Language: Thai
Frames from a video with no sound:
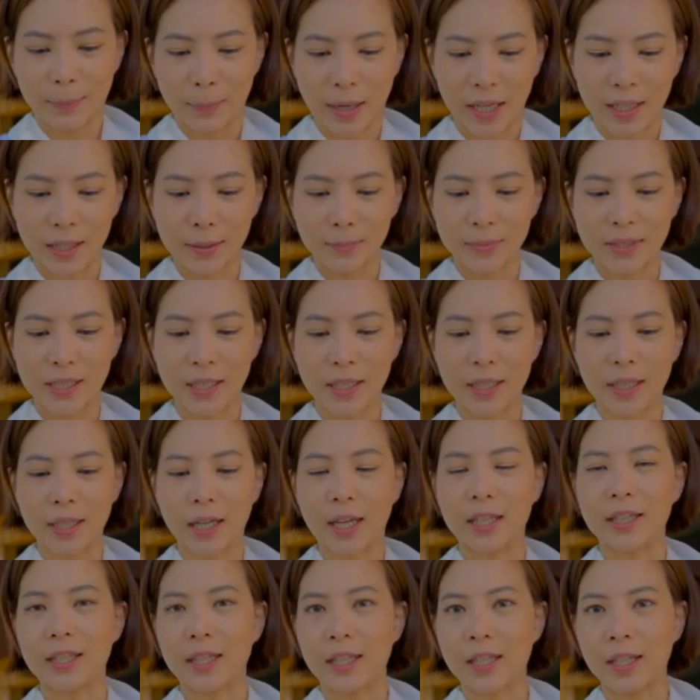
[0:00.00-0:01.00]
มาเริ่มที่
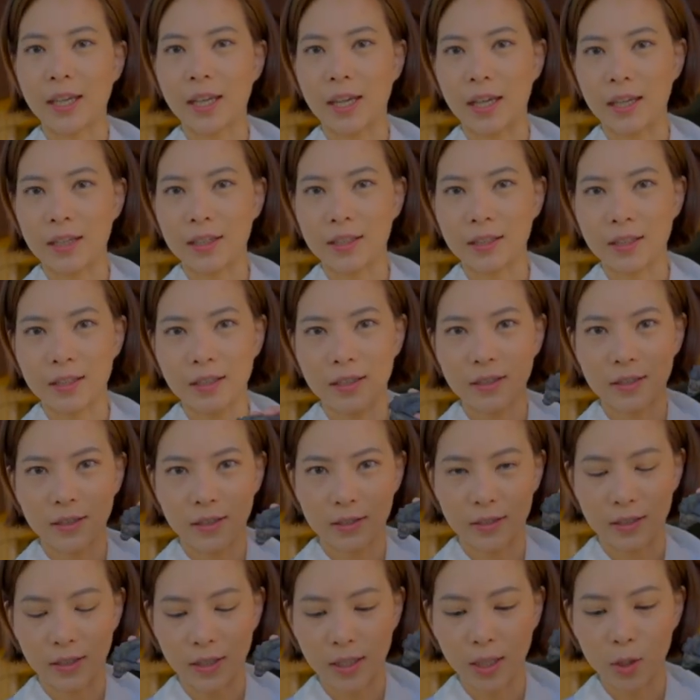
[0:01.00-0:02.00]
อันนี้ค่ะ
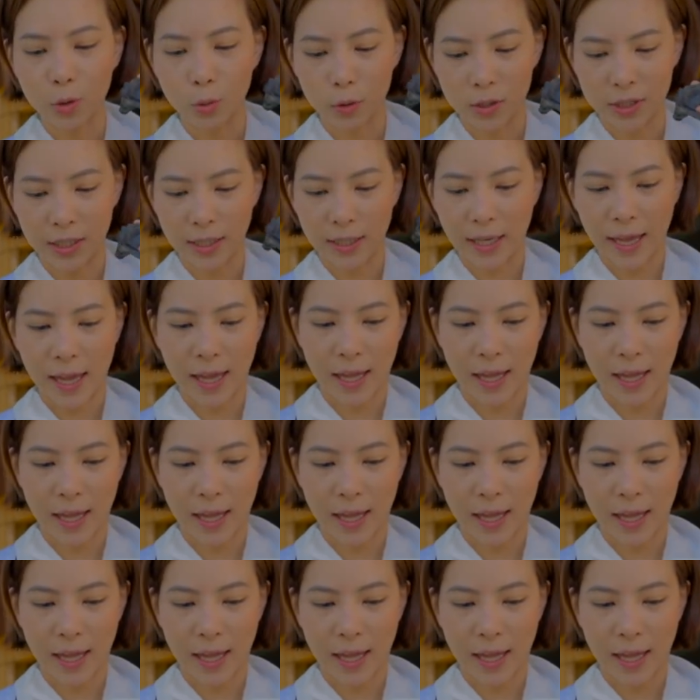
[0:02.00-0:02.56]
นี่กระดูกชิ้นแร